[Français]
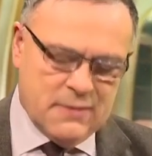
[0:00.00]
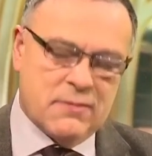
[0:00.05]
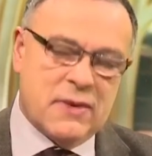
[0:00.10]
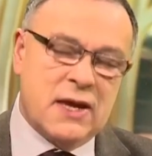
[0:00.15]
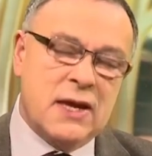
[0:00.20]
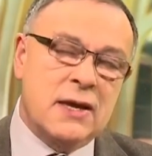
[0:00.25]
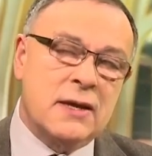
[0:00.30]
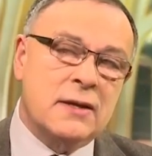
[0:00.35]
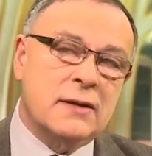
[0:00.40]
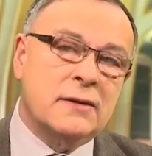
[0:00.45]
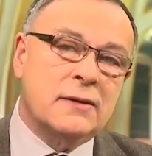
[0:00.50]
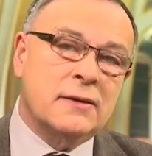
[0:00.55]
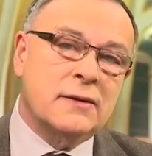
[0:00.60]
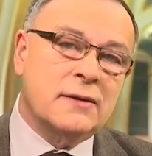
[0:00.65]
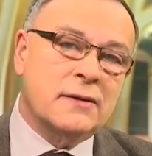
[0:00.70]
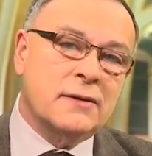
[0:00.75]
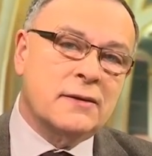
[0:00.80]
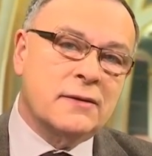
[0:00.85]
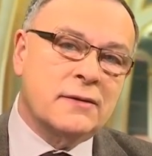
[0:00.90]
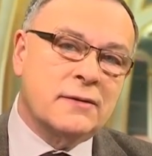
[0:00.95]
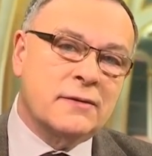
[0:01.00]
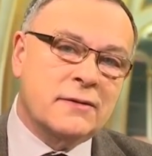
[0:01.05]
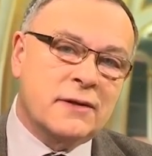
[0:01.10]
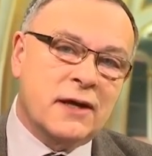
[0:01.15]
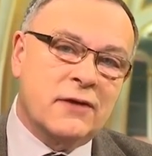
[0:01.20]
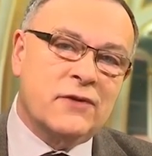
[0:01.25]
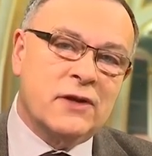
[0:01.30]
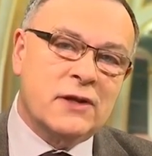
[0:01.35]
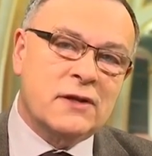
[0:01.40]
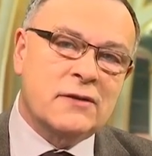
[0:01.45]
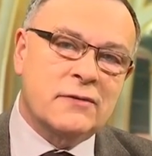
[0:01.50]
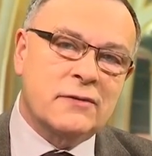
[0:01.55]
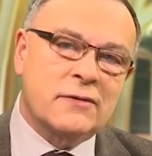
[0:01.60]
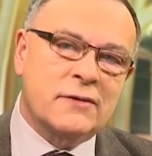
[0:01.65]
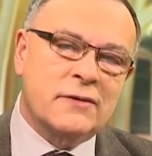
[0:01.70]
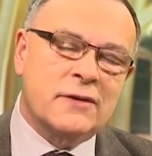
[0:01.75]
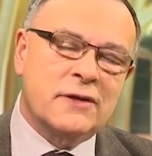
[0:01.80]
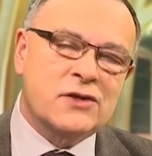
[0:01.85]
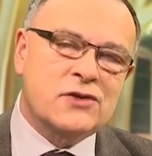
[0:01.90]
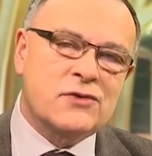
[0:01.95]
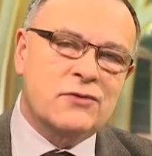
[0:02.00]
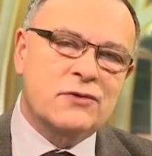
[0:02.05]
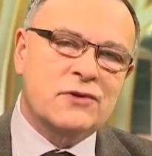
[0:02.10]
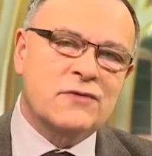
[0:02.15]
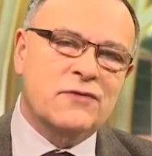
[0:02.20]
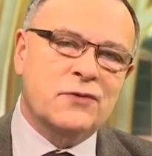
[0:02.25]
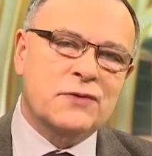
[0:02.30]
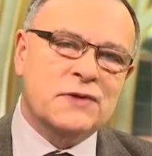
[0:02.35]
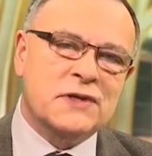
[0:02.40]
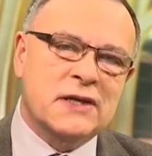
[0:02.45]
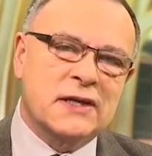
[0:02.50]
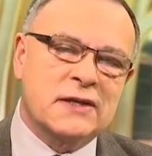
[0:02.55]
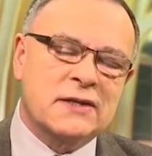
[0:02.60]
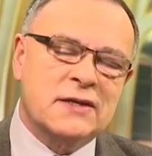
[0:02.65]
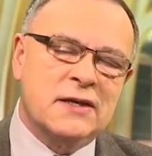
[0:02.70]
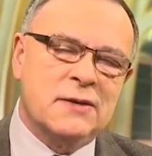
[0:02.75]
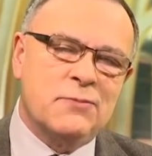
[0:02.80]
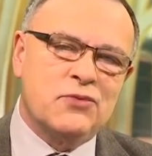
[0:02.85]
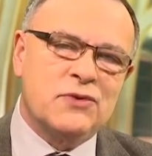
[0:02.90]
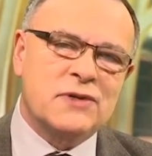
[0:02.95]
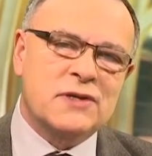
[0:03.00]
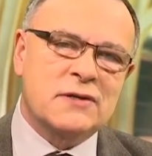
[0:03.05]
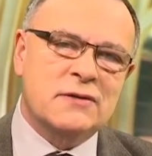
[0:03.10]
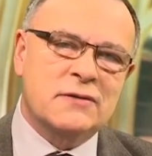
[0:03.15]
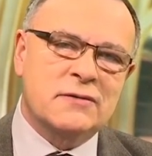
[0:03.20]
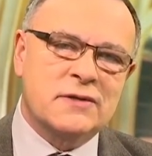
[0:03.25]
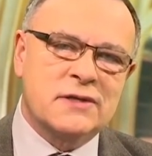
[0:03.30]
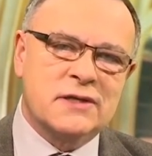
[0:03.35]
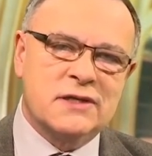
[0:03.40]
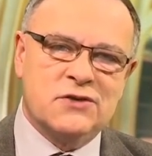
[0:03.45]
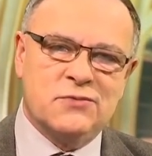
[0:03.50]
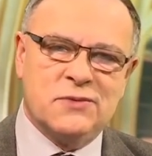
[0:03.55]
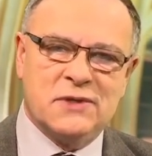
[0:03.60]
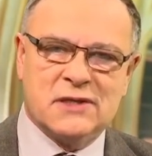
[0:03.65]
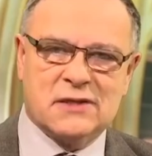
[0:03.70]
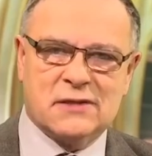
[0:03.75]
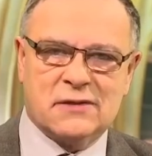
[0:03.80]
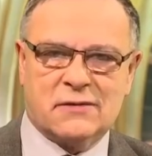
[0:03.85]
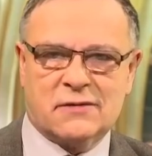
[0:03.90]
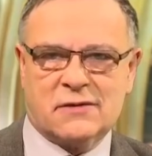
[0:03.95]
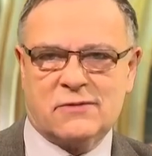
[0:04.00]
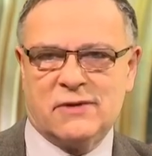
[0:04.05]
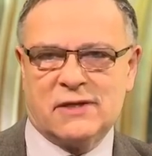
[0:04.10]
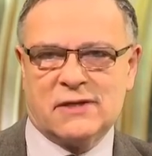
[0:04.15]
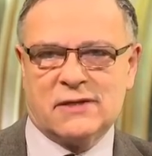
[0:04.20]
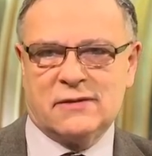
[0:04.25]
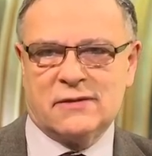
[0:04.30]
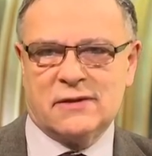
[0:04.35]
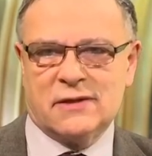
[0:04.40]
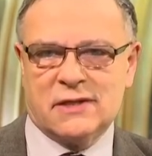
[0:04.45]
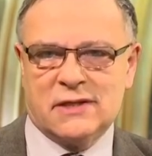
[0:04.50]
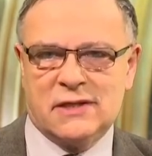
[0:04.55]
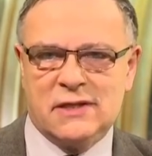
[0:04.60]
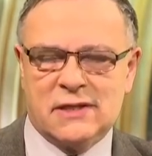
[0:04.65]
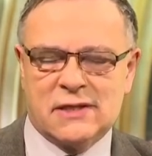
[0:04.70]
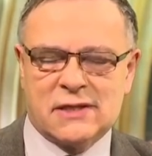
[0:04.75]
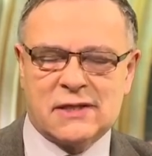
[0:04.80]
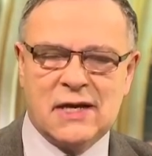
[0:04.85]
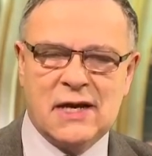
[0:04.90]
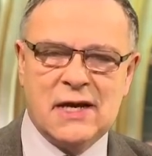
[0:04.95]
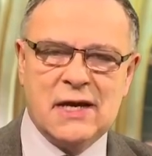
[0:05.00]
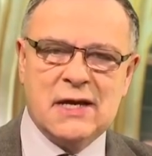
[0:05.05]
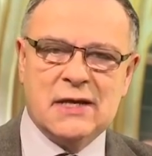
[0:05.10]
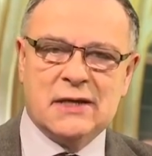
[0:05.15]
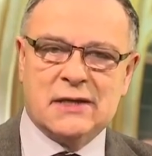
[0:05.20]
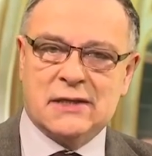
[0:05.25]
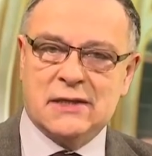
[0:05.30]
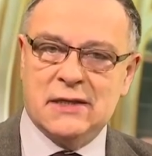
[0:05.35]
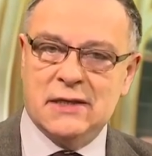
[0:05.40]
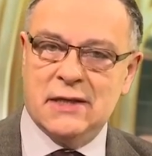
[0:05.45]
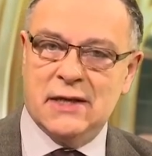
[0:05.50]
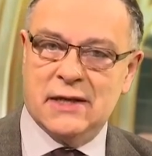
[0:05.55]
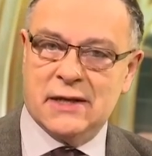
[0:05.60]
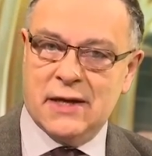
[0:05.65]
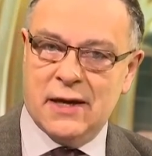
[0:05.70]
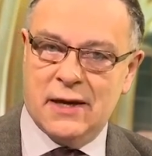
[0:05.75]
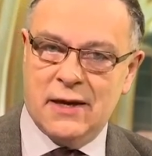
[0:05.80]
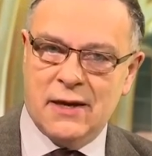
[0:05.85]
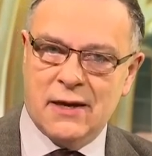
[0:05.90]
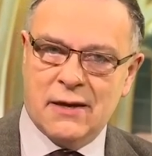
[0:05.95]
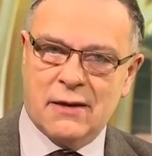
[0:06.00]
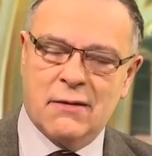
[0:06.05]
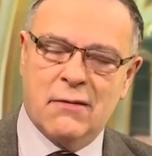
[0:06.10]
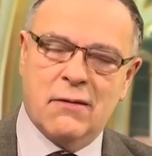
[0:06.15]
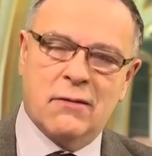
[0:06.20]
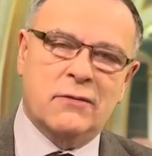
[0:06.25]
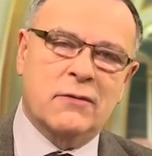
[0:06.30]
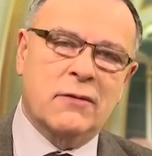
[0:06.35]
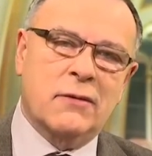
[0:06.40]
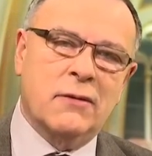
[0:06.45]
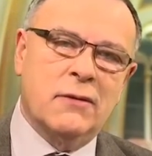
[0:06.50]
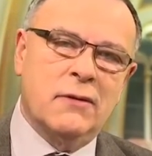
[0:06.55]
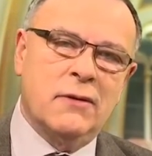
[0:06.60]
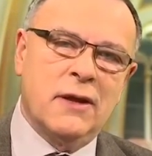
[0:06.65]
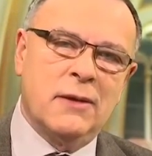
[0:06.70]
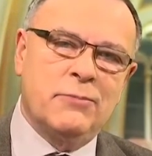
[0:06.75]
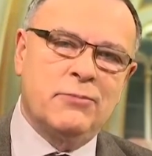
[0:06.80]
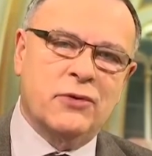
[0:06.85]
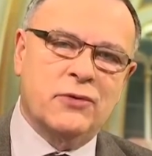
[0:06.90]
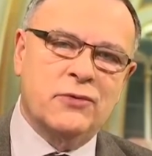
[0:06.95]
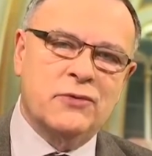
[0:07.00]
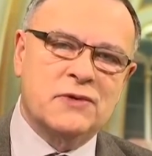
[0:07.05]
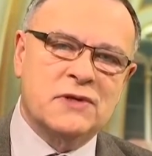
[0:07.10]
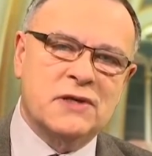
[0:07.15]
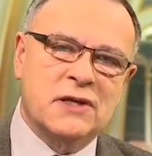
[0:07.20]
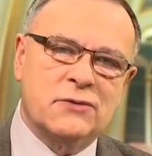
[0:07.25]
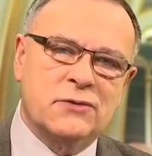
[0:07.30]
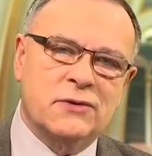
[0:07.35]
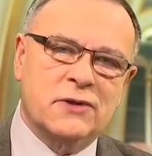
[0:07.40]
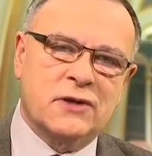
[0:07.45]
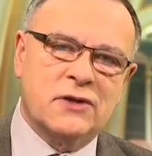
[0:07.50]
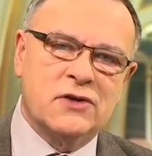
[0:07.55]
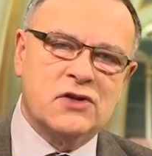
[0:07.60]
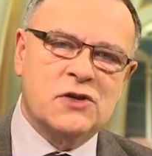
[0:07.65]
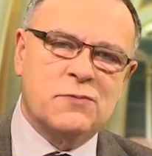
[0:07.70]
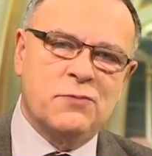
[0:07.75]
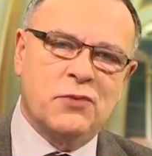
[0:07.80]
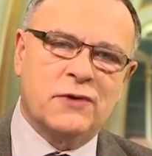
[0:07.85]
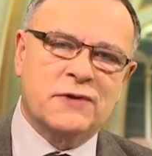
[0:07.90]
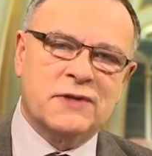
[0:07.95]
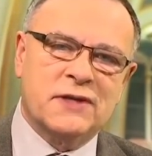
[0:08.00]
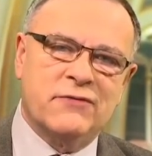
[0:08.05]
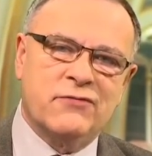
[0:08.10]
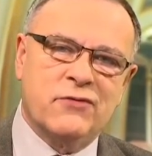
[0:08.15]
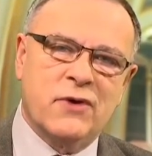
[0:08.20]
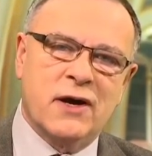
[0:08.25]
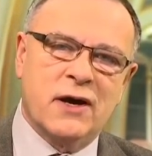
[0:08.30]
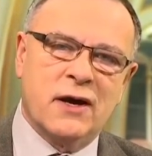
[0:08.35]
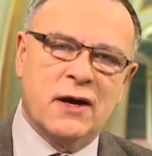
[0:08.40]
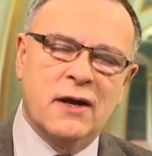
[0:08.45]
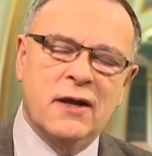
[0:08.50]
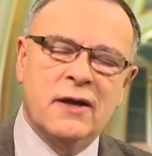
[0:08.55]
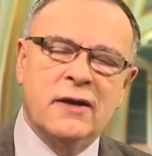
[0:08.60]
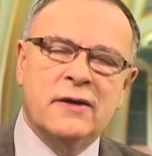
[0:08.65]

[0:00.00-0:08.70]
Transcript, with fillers: mais très vite, les choses vont se gâter, puisqu'en 1866, c'est la guerre entre la Prusse et l'Autriche pour savoir